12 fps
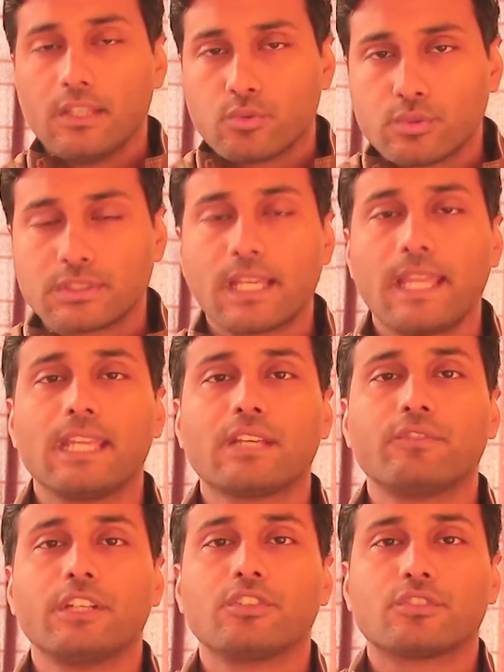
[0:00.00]
तो उसका
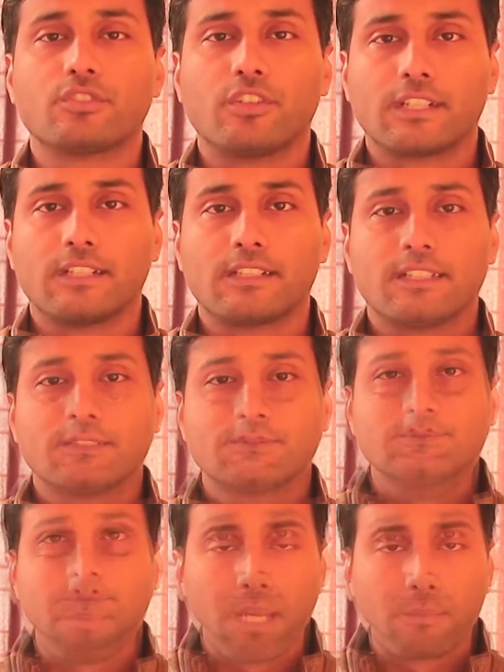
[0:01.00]
एक विंडो शॉर्टकट है
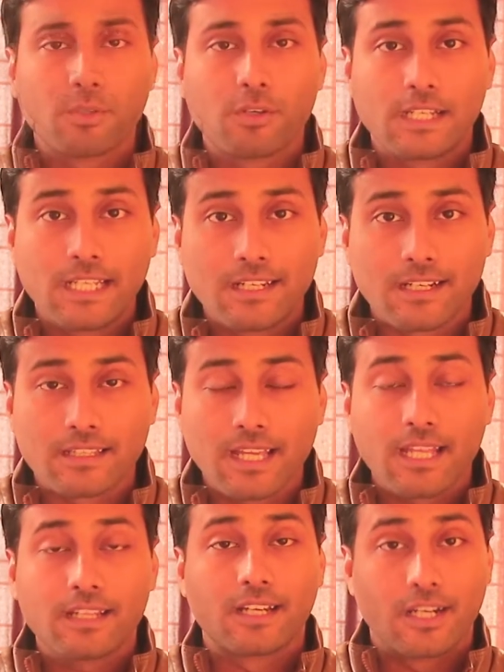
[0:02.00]
इसमें आपको क्लिक
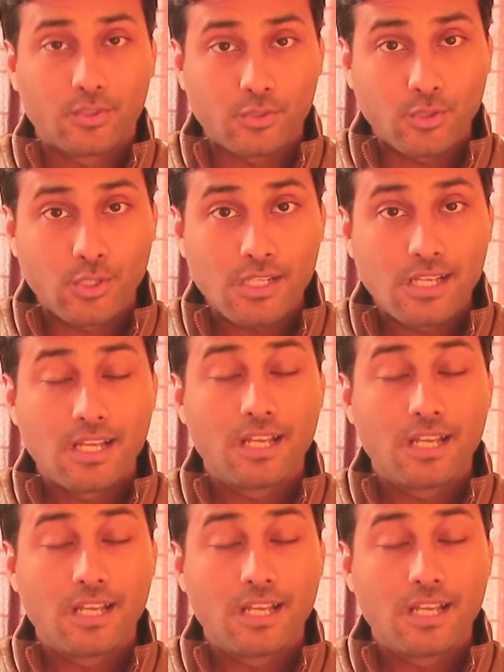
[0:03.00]
करना है कंट्रोल